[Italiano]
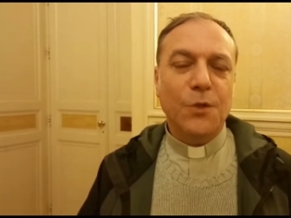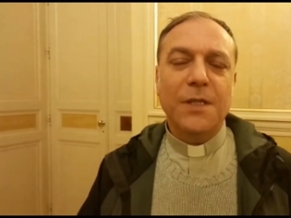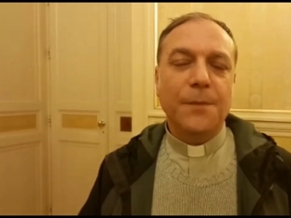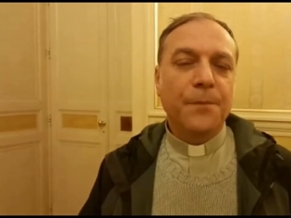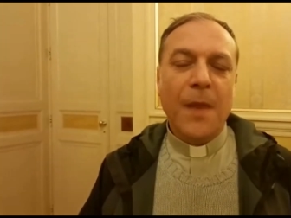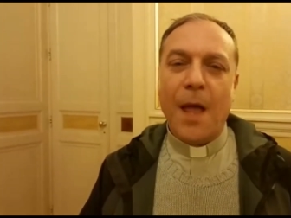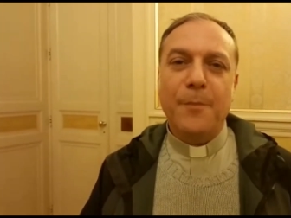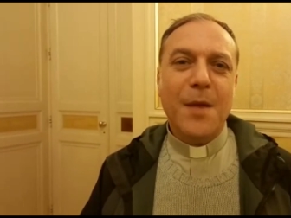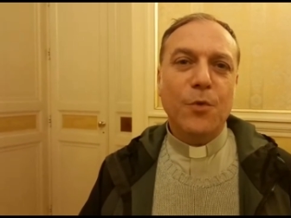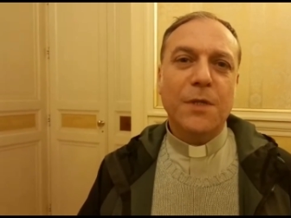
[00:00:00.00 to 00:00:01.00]
Quindi
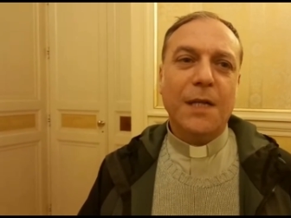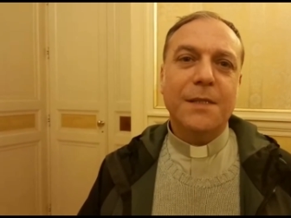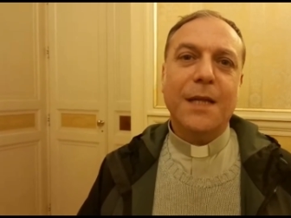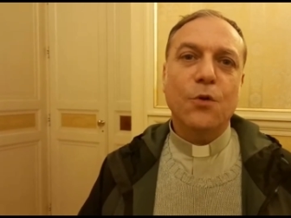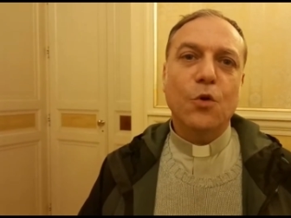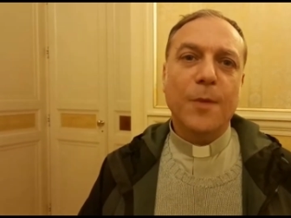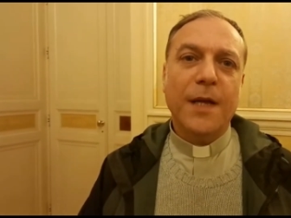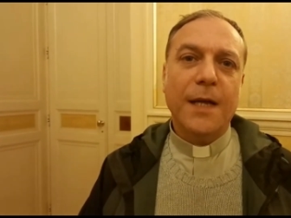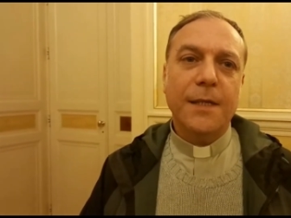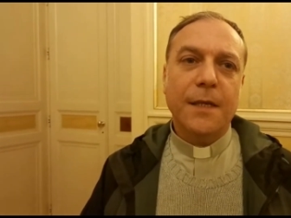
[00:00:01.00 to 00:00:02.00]
abbiamo trattato come
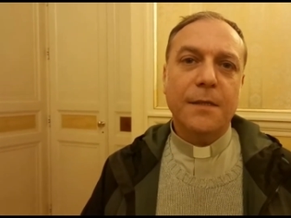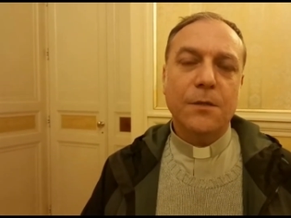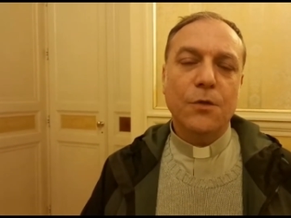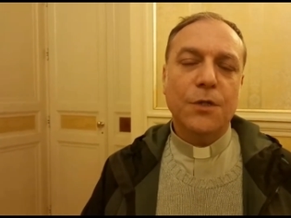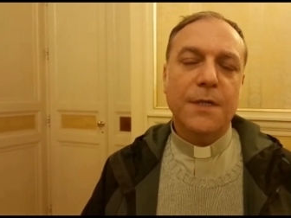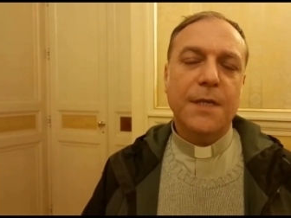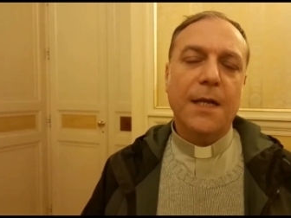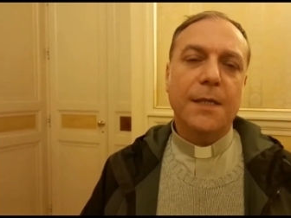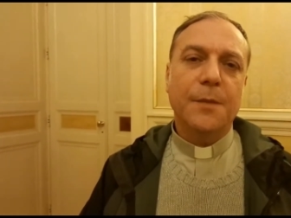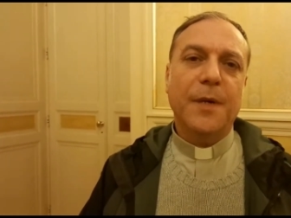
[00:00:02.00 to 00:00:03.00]
Caritas
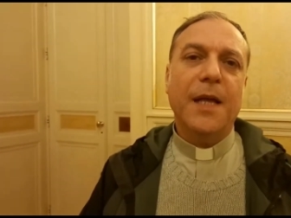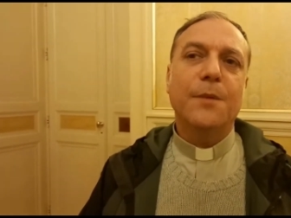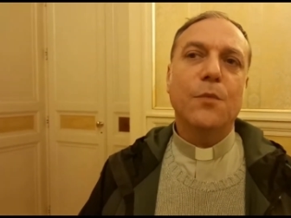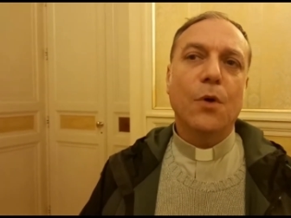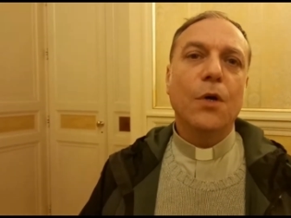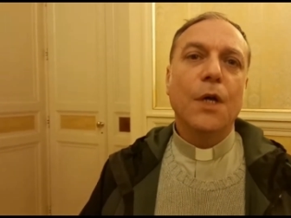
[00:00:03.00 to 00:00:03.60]
Diocesana di Palermo